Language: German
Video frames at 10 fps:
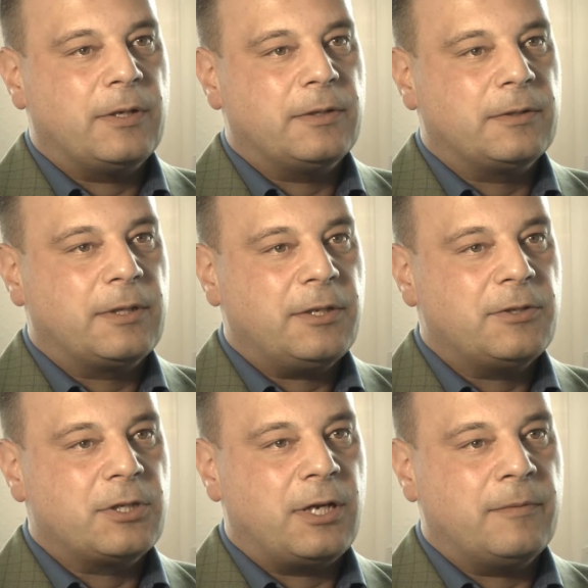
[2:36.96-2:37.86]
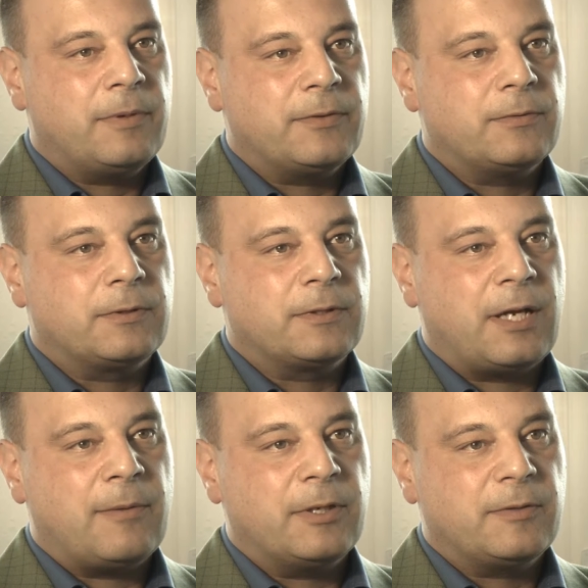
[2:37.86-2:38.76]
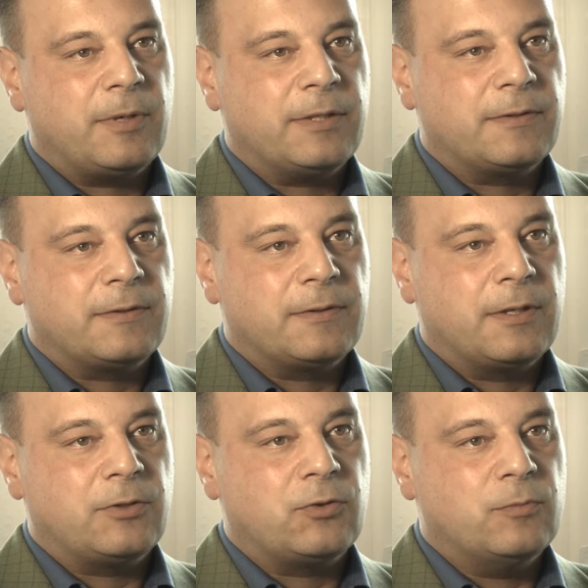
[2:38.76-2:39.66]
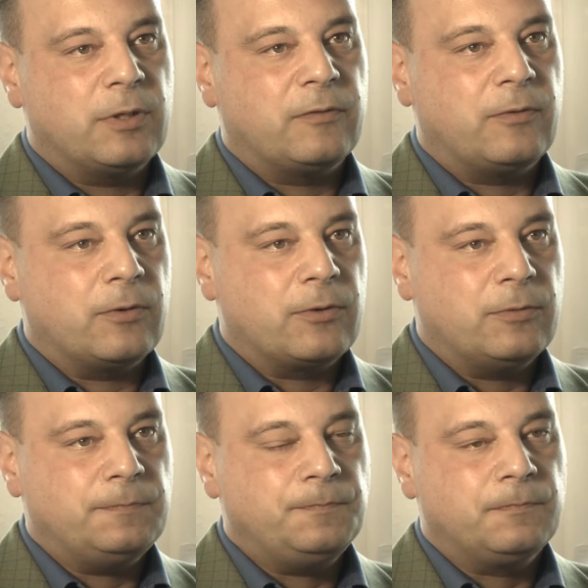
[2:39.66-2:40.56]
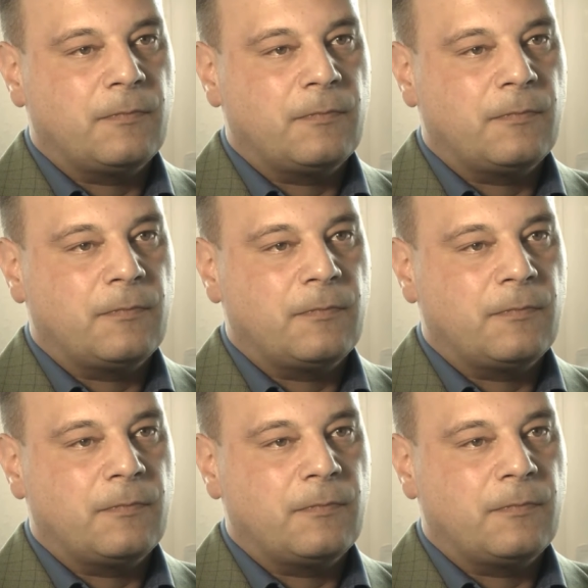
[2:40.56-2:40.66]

eine technische Anpassung des Arbeitsplatzes des Herrn Schumann vorgenommen.